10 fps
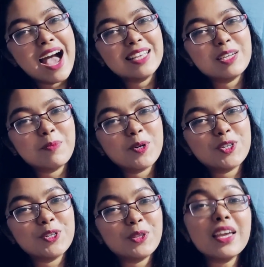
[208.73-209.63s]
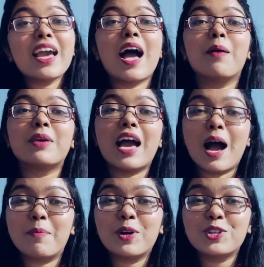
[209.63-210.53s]
আজ এই পর্যন্ত আমি
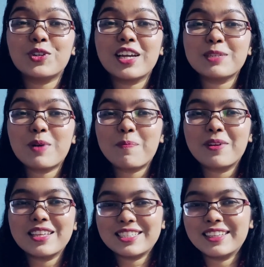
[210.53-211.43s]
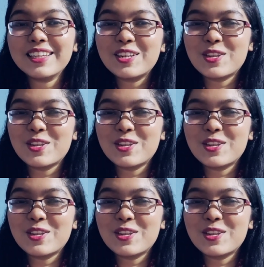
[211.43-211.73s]
আবারও চলে আসবো আপনাদের সাথে